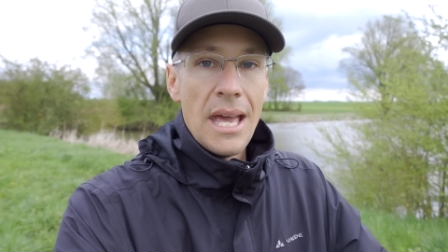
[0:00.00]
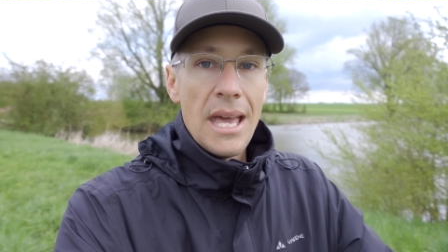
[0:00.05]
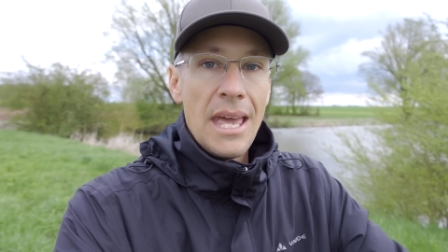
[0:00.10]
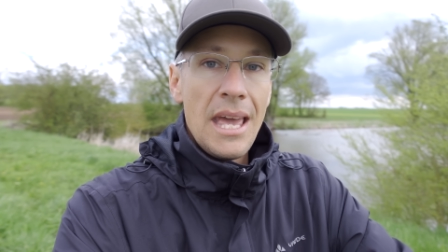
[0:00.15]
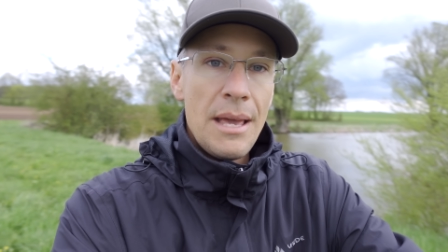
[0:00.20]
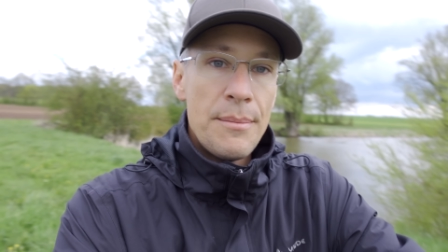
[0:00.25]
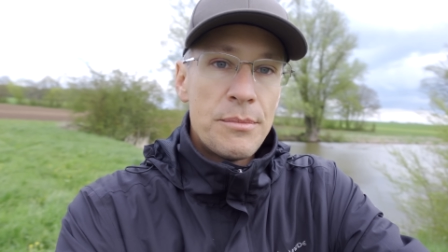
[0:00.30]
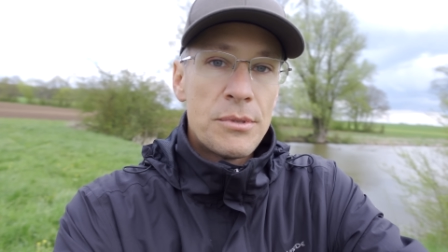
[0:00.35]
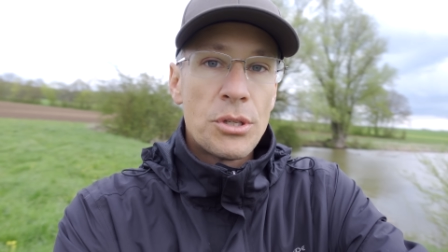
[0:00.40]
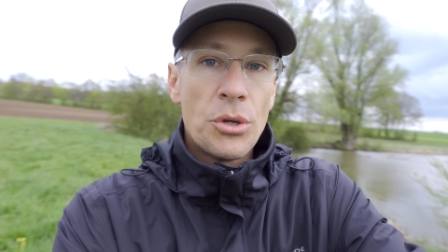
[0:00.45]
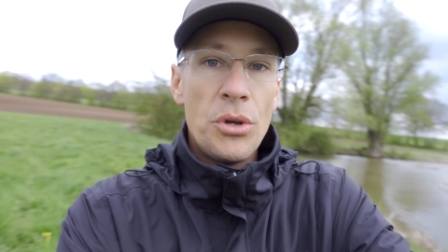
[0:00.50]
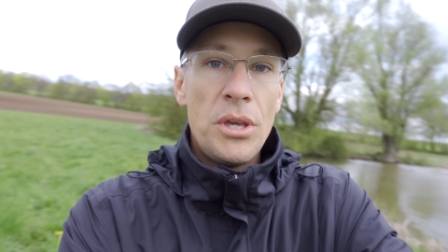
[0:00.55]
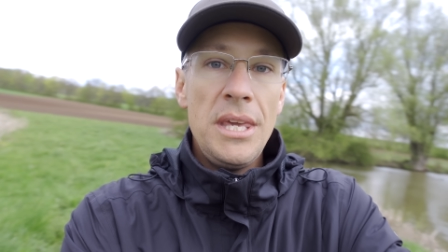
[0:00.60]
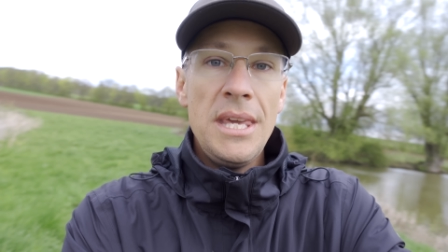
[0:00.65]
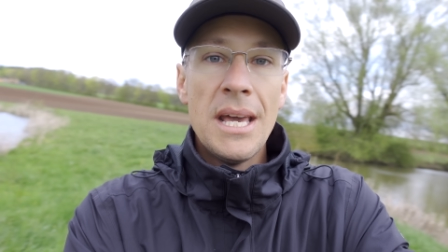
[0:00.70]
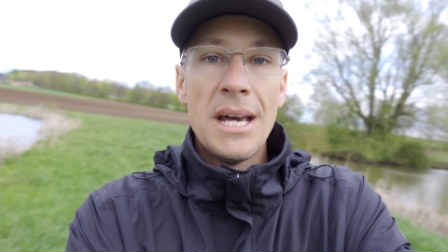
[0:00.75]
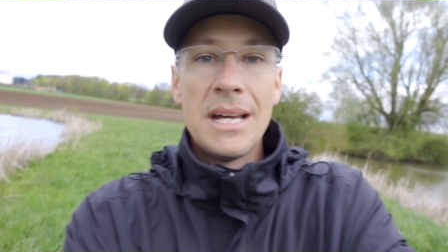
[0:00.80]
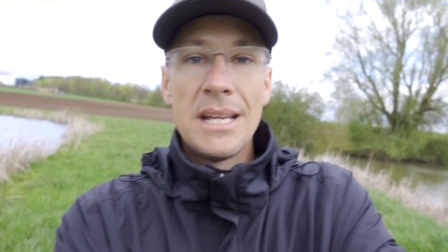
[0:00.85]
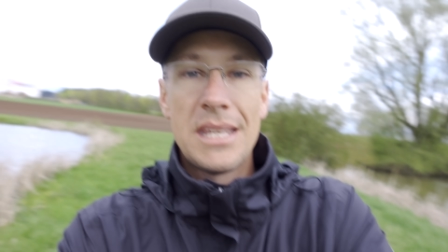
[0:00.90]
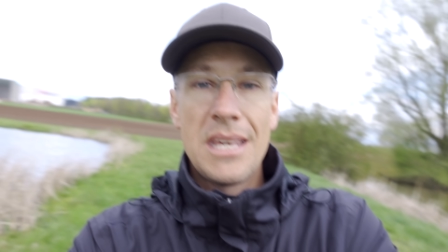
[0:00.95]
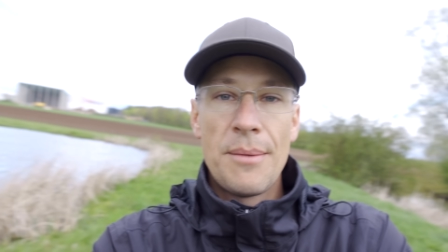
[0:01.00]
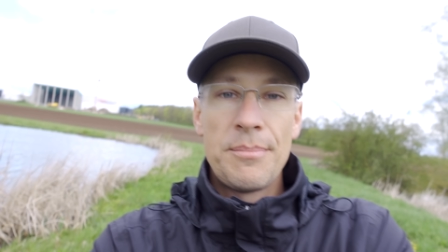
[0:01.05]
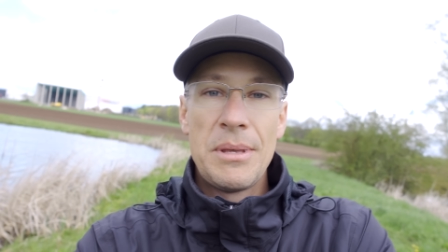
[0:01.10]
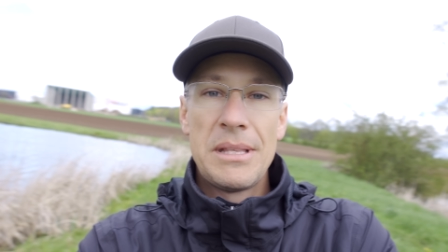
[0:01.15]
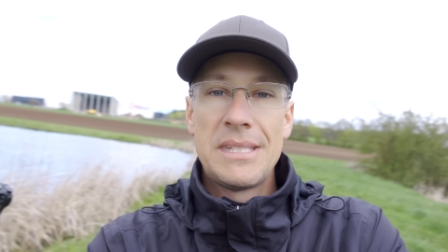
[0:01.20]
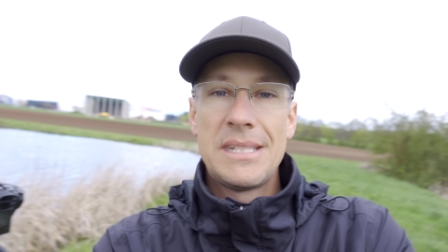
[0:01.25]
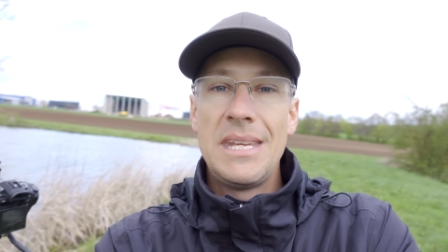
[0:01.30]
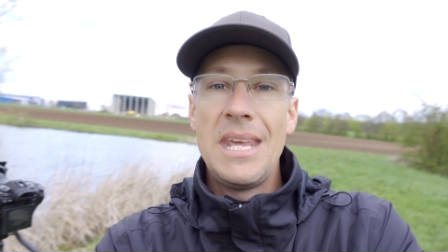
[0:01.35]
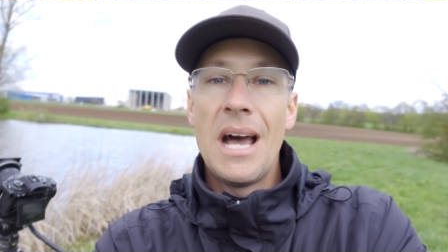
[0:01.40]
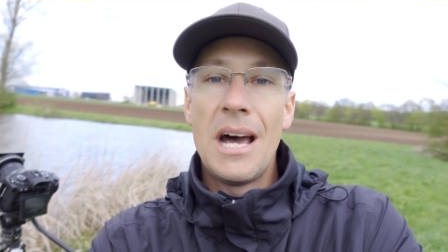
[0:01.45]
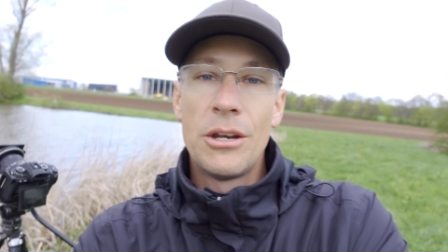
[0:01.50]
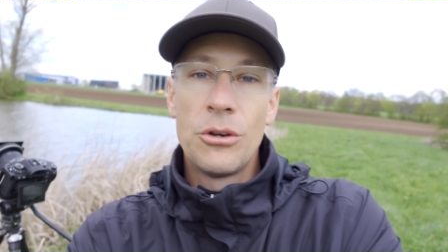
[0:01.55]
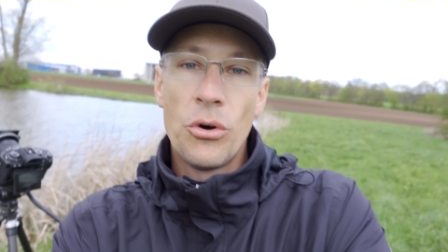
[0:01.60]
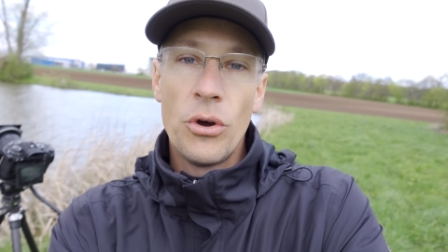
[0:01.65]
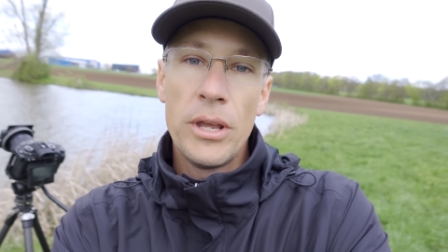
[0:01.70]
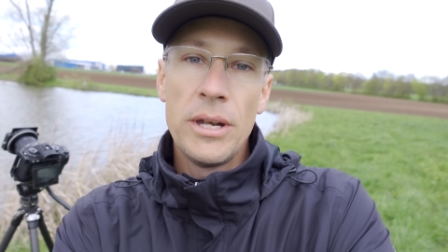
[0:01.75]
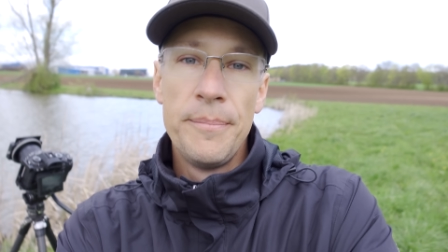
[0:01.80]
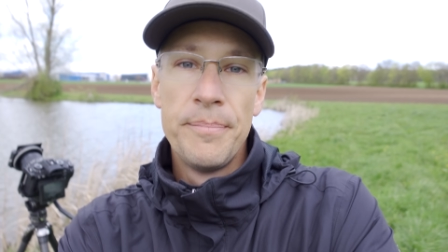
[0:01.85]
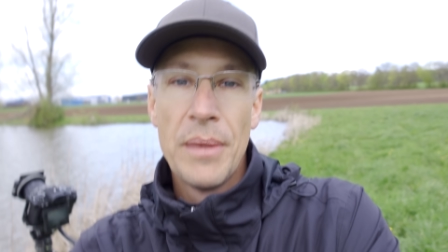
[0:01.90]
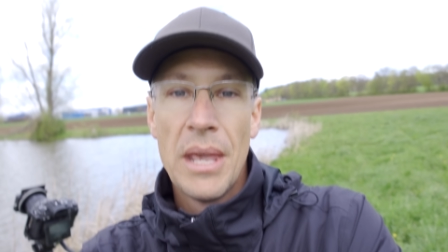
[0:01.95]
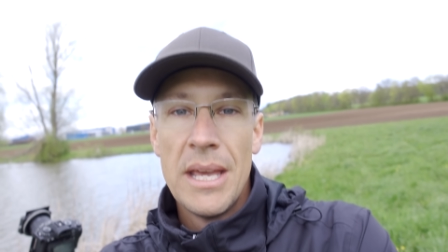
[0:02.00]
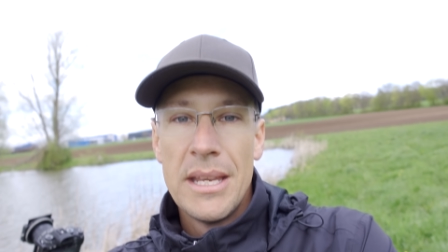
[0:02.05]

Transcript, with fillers: Ebenso hier, ich habe jetzt die A9,